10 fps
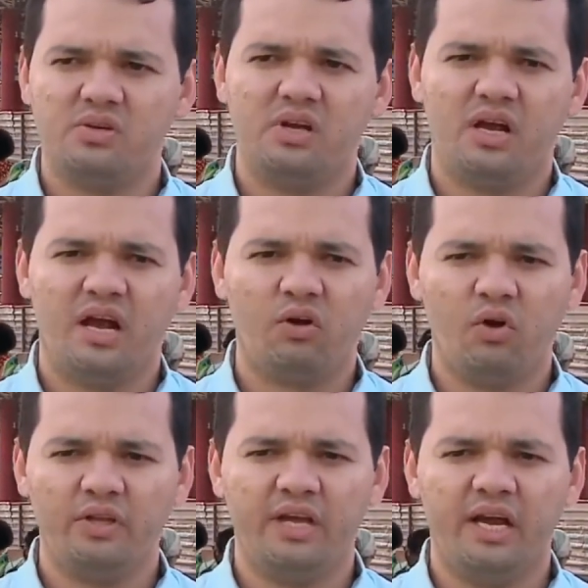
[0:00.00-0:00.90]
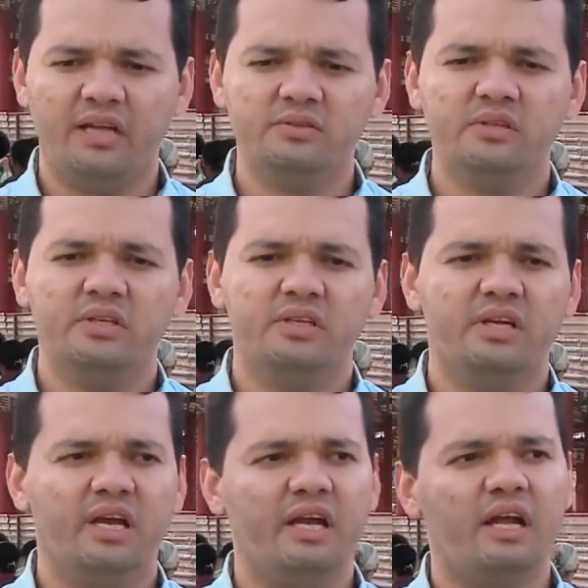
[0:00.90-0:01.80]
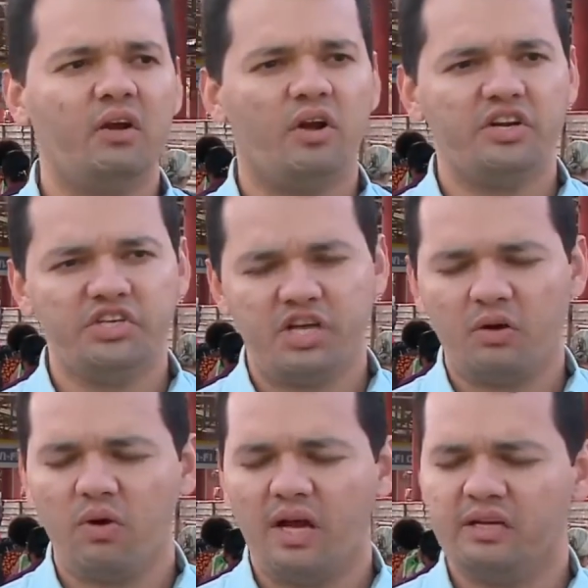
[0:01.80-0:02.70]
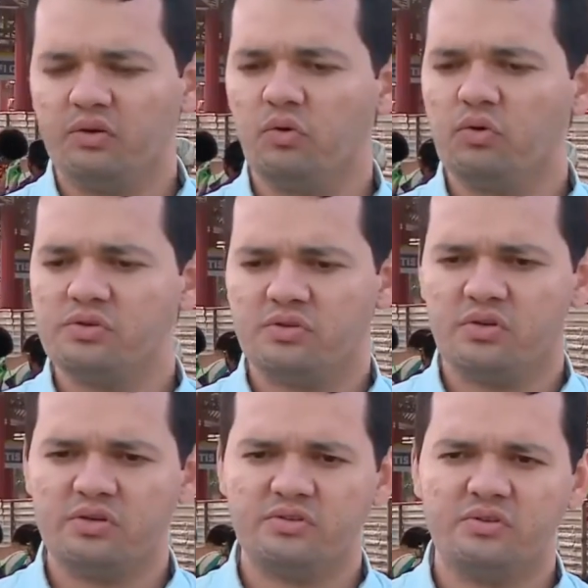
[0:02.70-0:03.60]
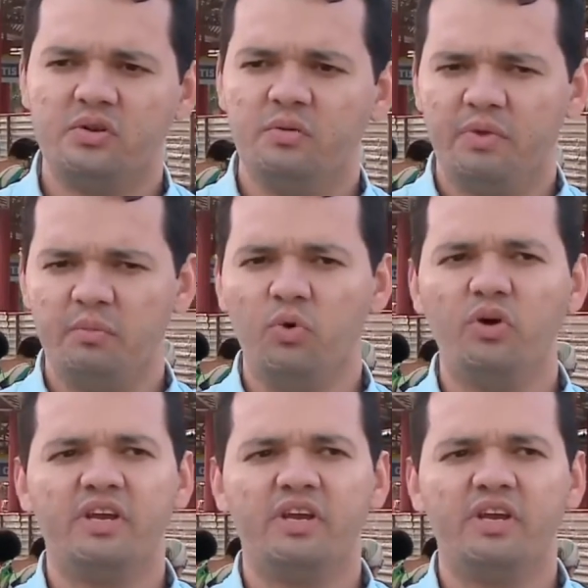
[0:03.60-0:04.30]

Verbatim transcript: acordado né? e agora a gente aguarda que o consórcio Primor,